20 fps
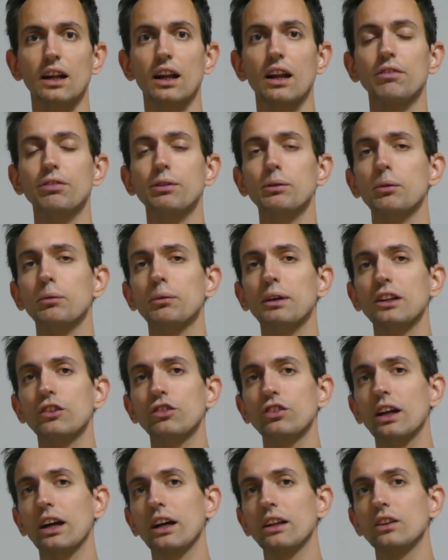La
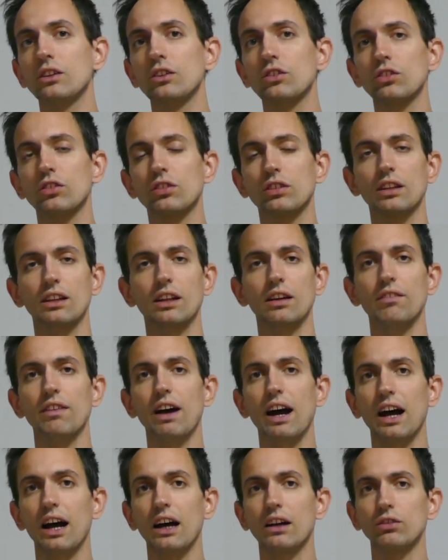fibromialgia non se ne
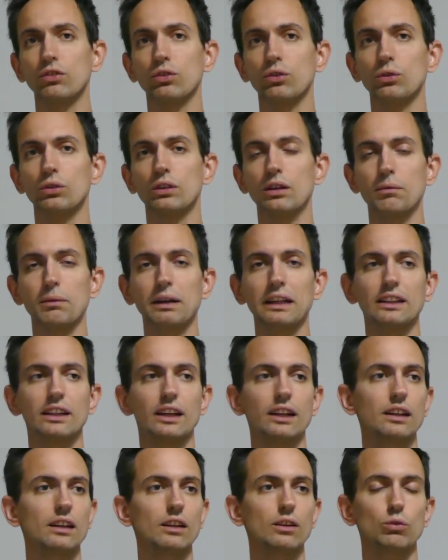va assolutamente
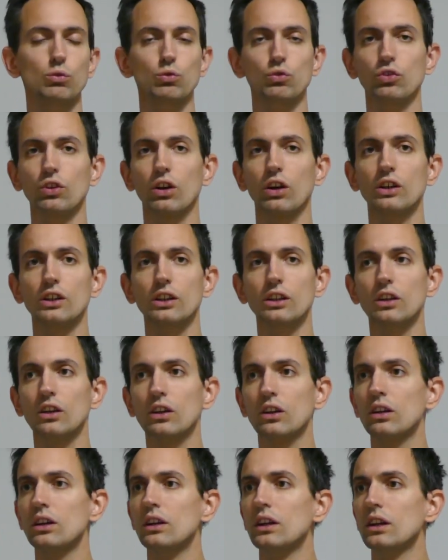in un
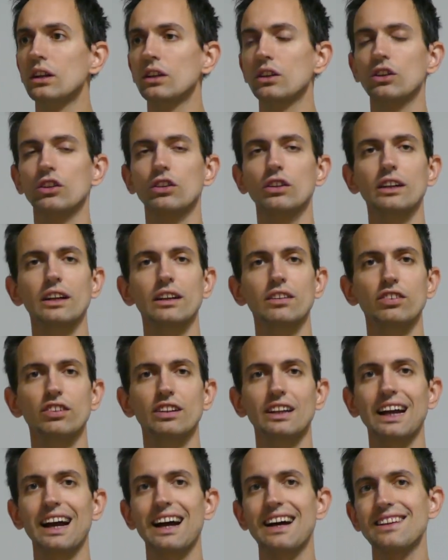giorno, non
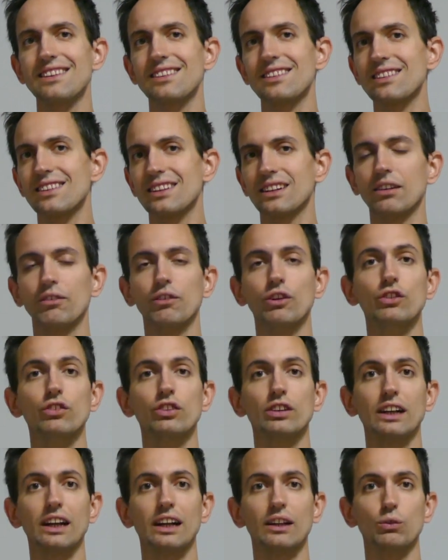riesci a
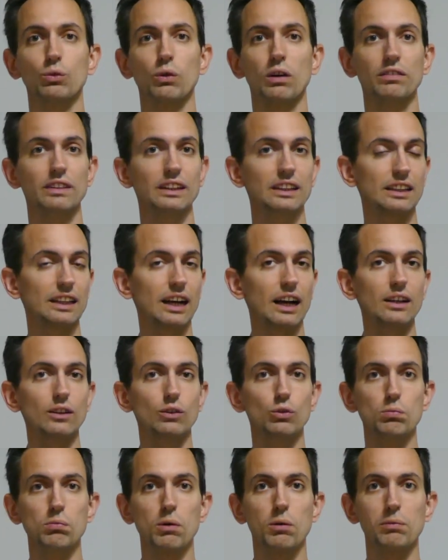stravolgere la tua vita in
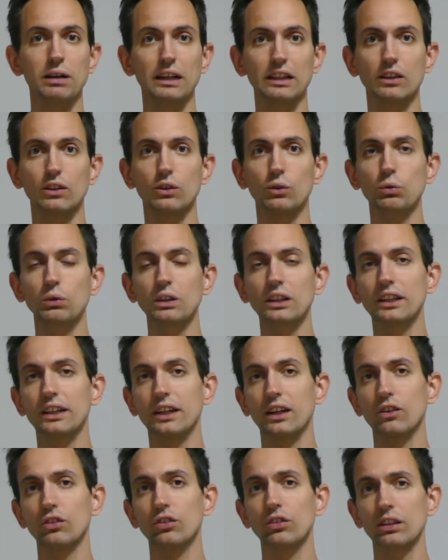un momento, quindi
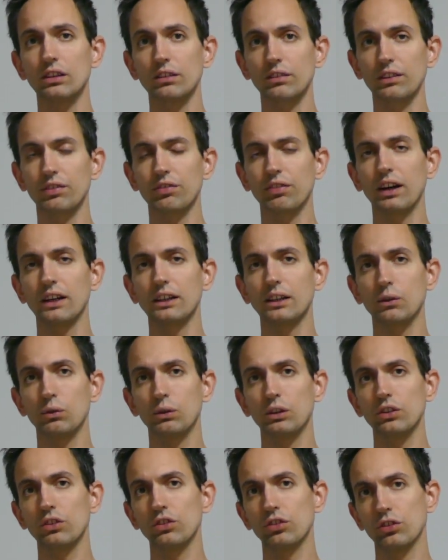che cosa devi fare
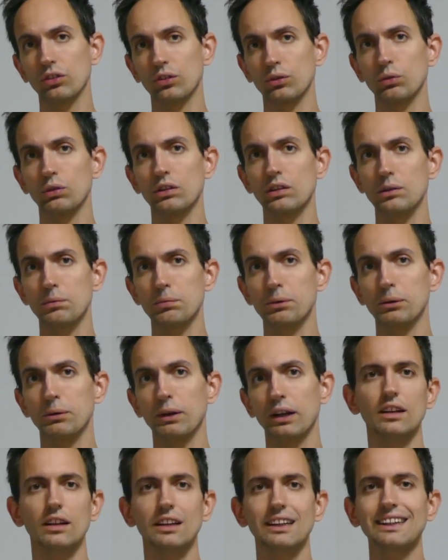quando ci sono questi
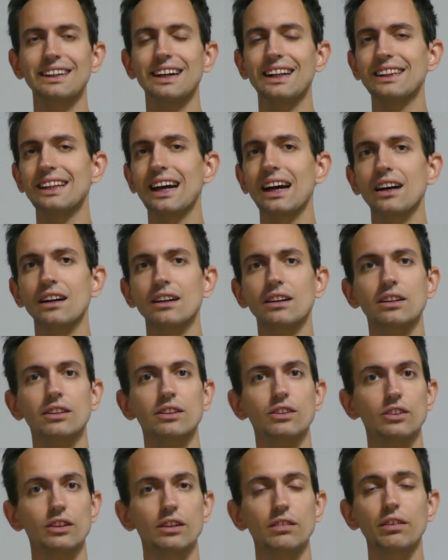problemi? In realtà
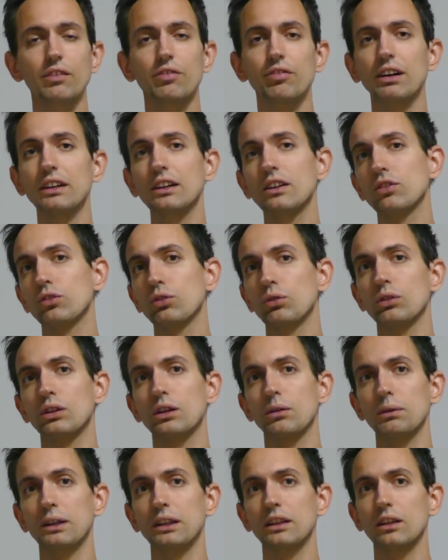non devi fare
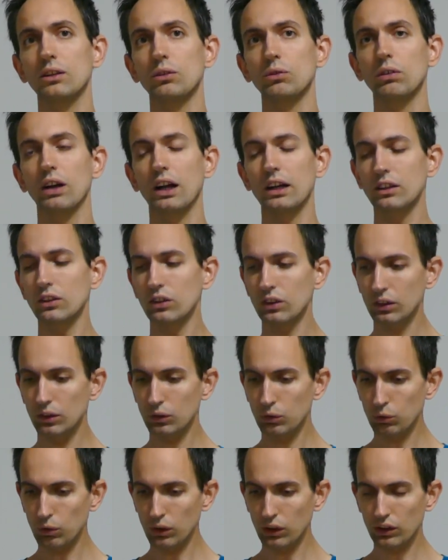assolutamente nulla, io
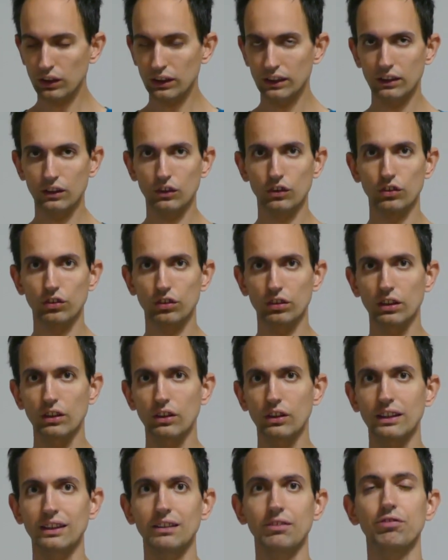ti, quello che ti
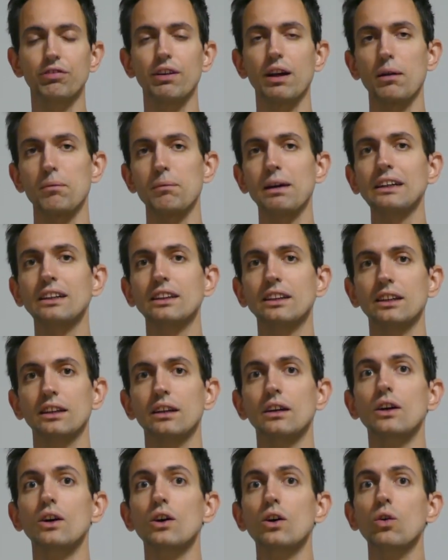consiglio è di fermarti
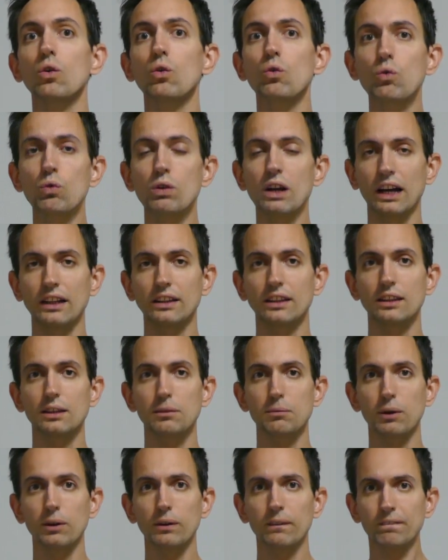un
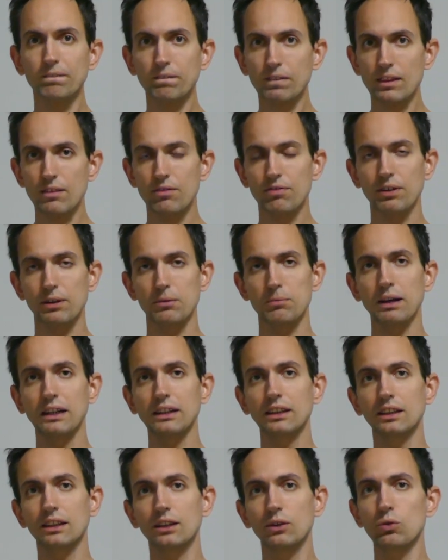attimo,
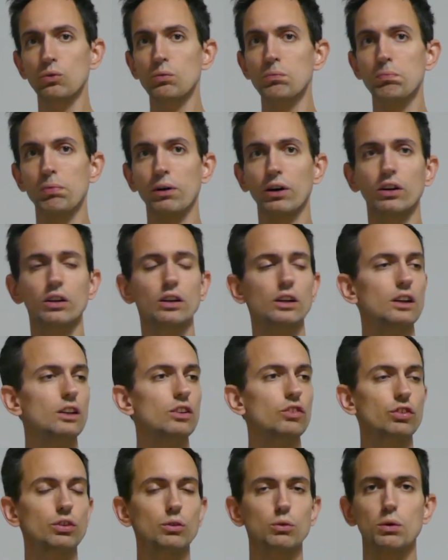fermarti un po',
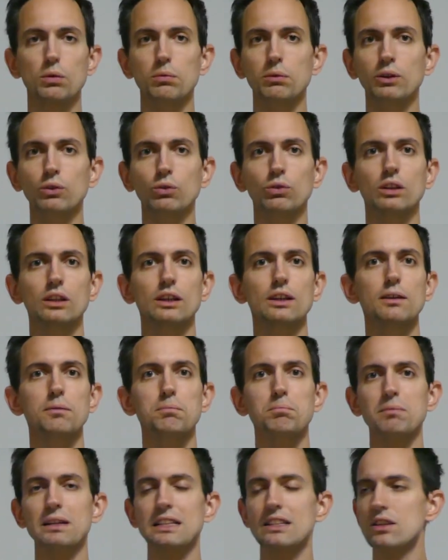5 minuti,
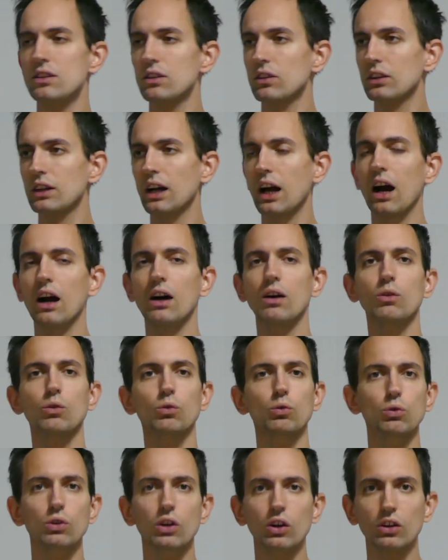mezz'ora,
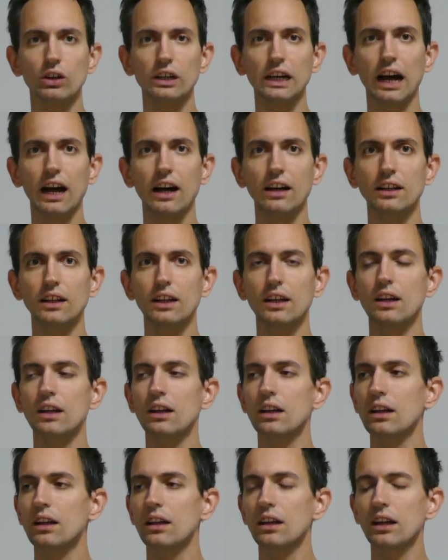un'ora
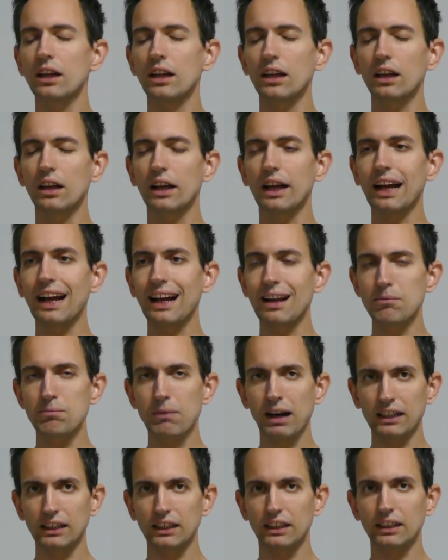e
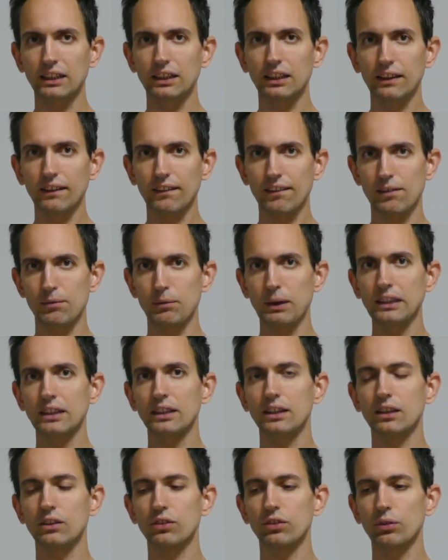calmarti, calmarti
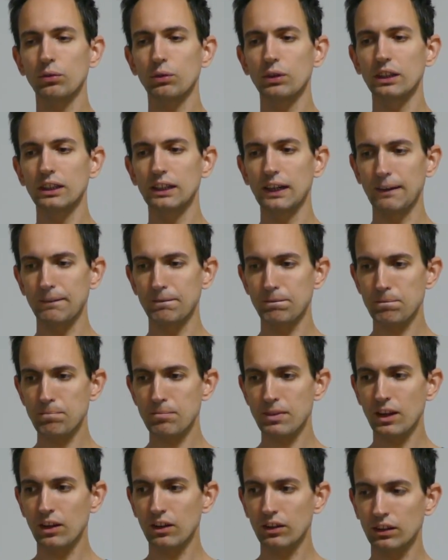che cosa vuol dire?
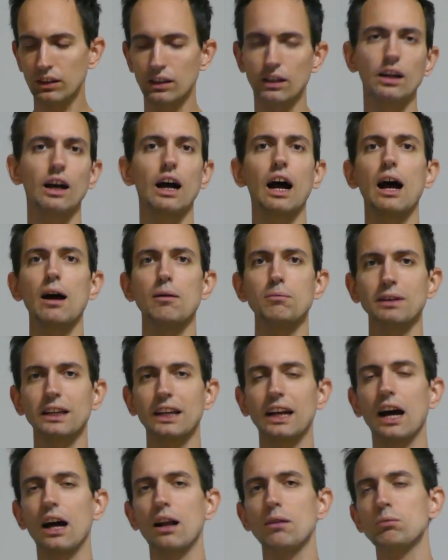Non ah, mi
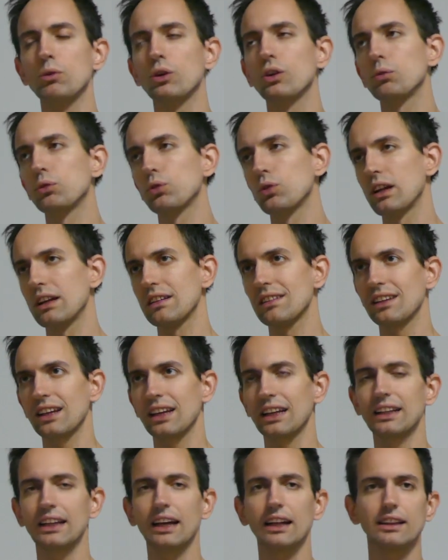calmo sulla
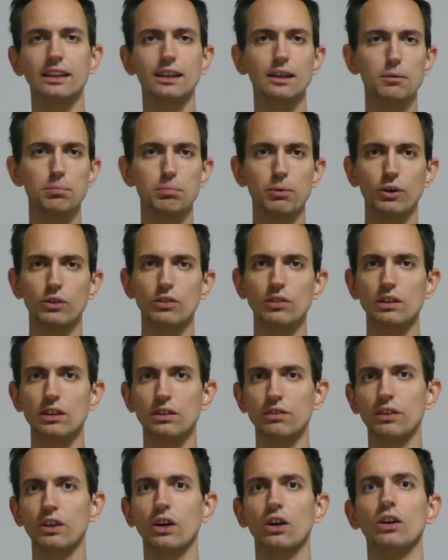sedia, think
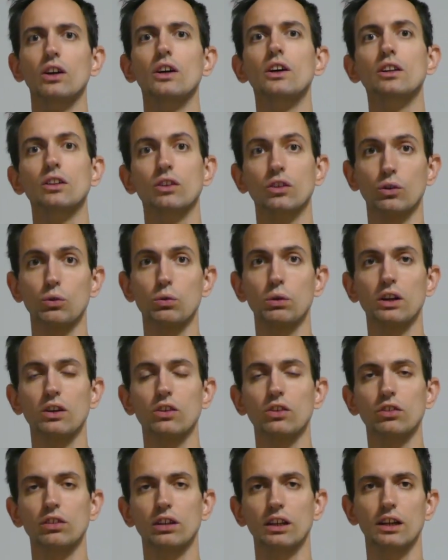positive, no, non quelle
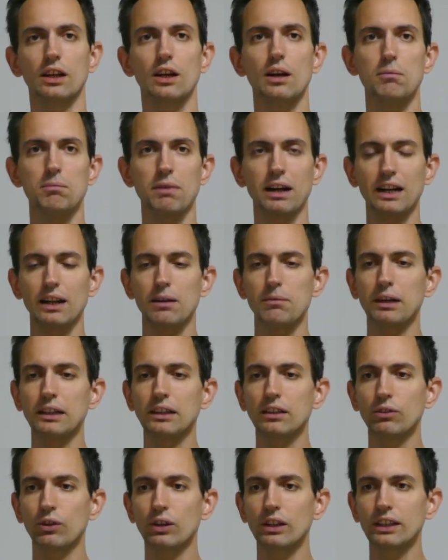cose lì, ma
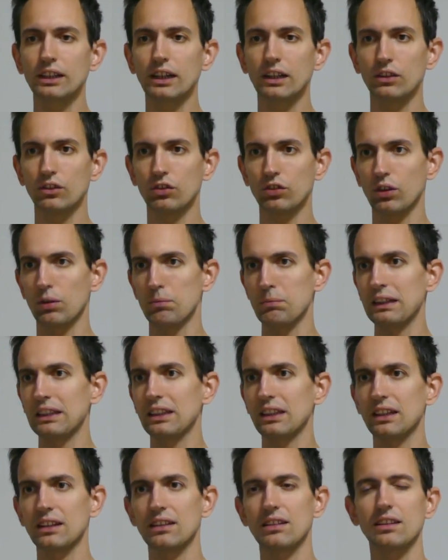calmarti vuol dire, non so,
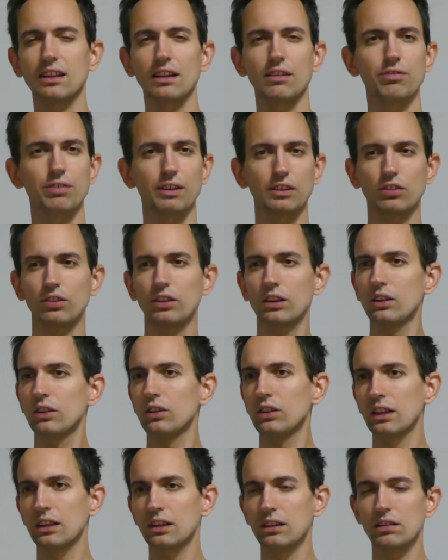metti che stai
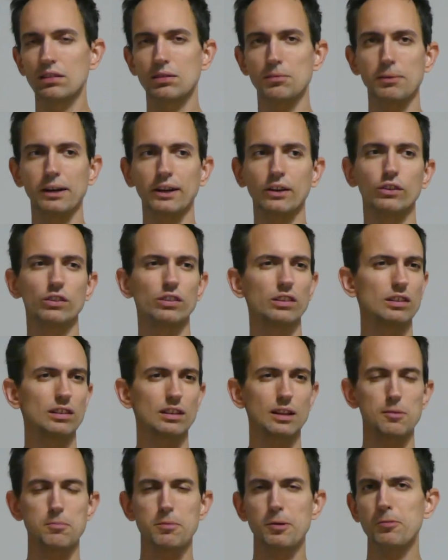facendo tantissime cose,
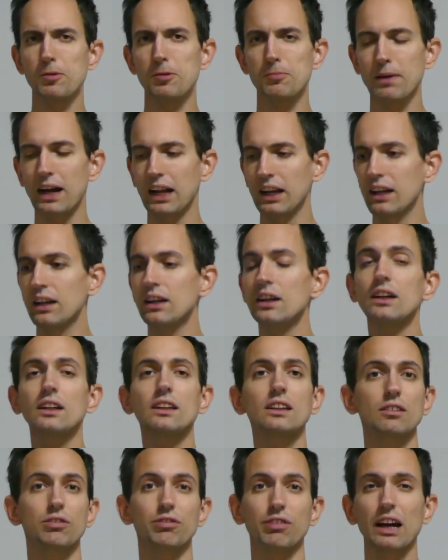stai proprio male,
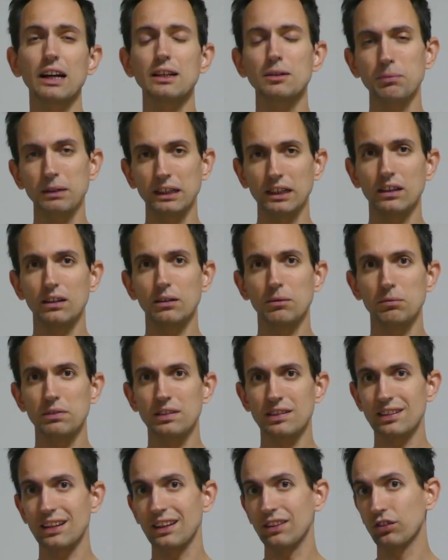ti fermi
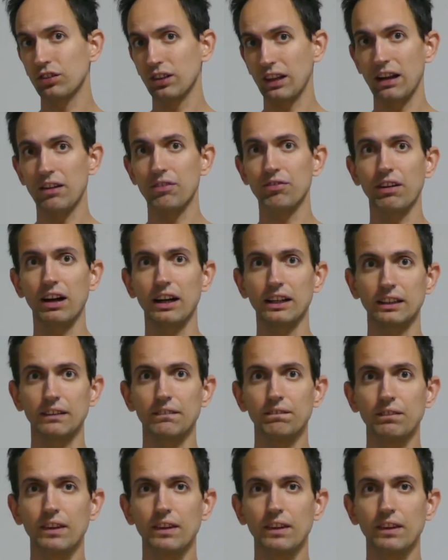se ce la fai.